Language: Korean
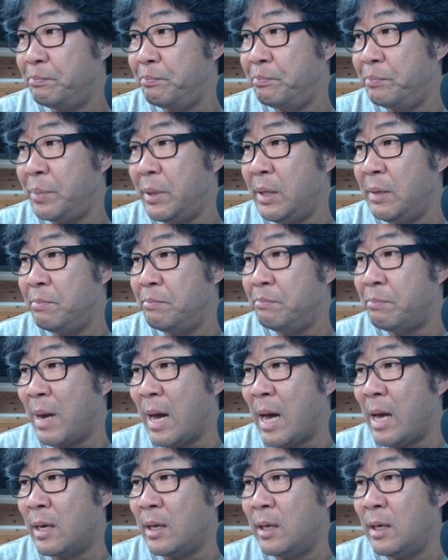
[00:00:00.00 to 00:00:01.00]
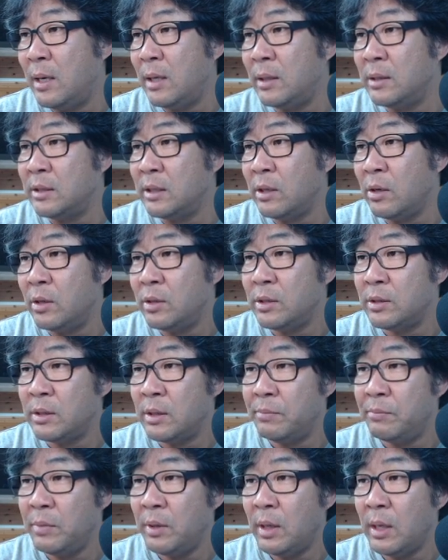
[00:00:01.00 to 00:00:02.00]
빔 발을 이제 걸쳐서,
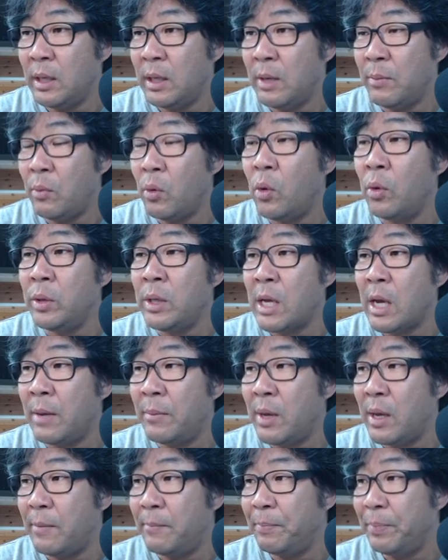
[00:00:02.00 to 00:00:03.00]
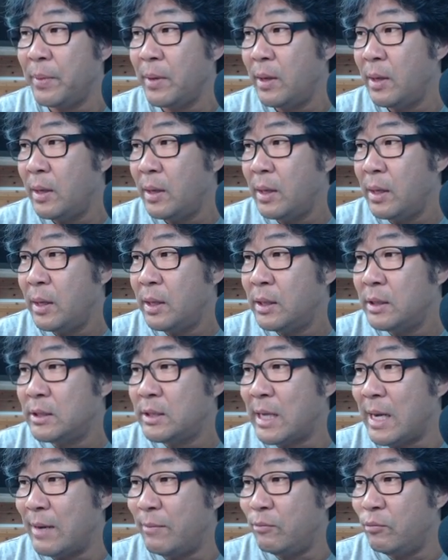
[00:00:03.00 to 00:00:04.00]
이게 뭐냐면
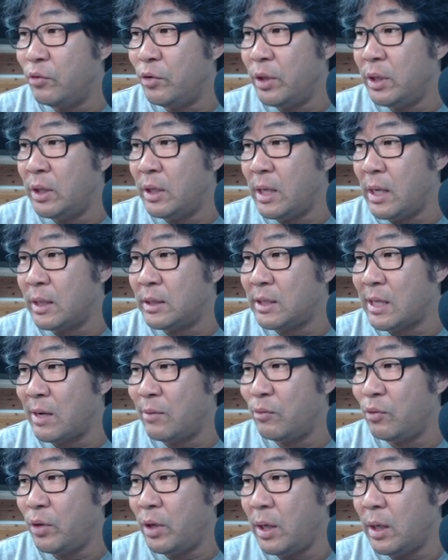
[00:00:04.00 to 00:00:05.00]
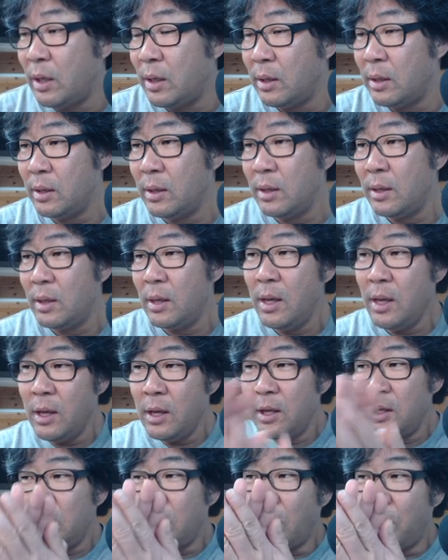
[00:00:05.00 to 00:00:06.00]
창문인데, 창문이
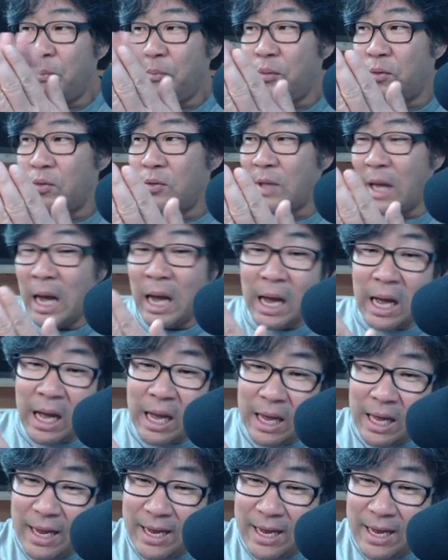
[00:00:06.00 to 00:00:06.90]
옆으로 나가